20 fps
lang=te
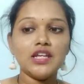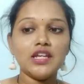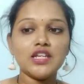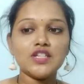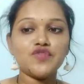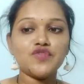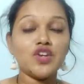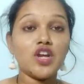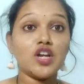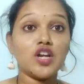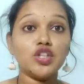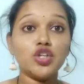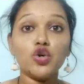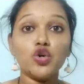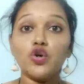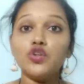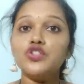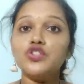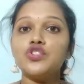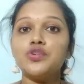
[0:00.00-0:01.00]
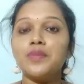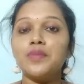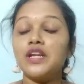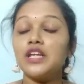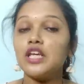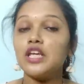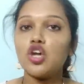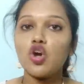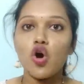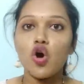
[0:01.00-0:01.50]
ఇన్నస్త్రీ అనేది కొంచెం
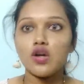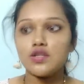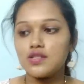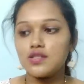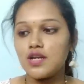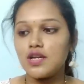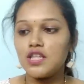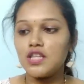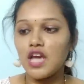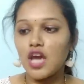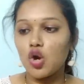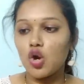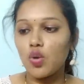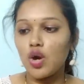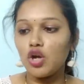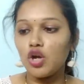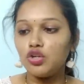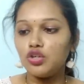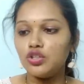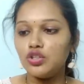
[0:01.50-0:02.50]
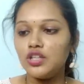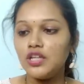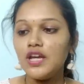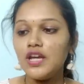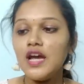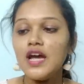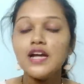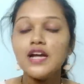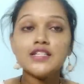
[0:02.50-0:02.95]
మనకి కాస్ట్ అనేది ఎక్కువే ఉంటుంది